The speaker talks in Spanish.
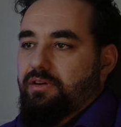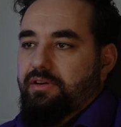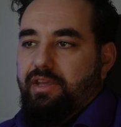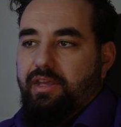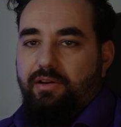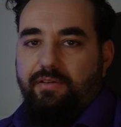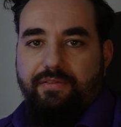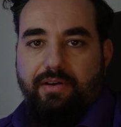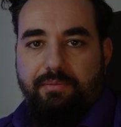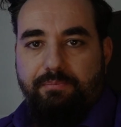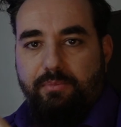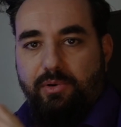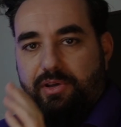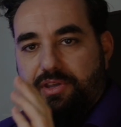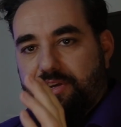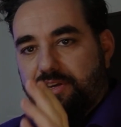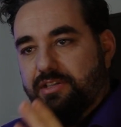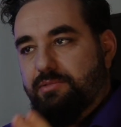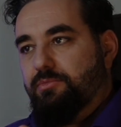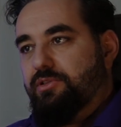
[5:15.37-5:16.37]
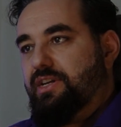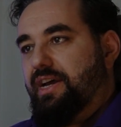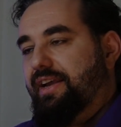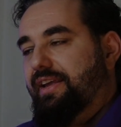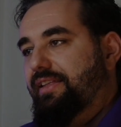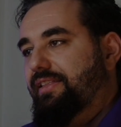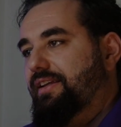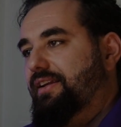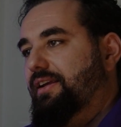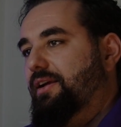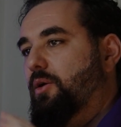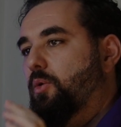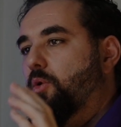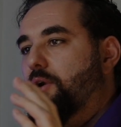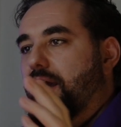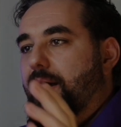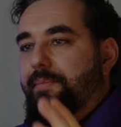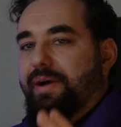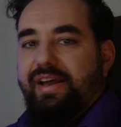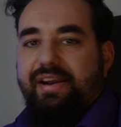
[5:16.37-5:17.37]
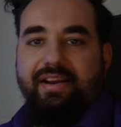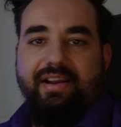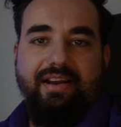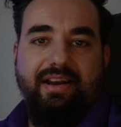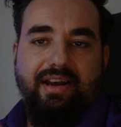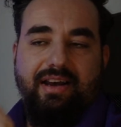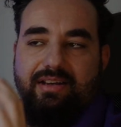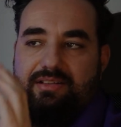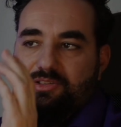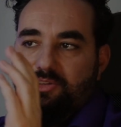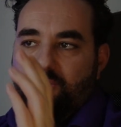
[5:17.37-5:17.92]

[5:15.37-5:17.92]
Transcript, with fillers: No quiero fanboyismos aquí de ninguna marca.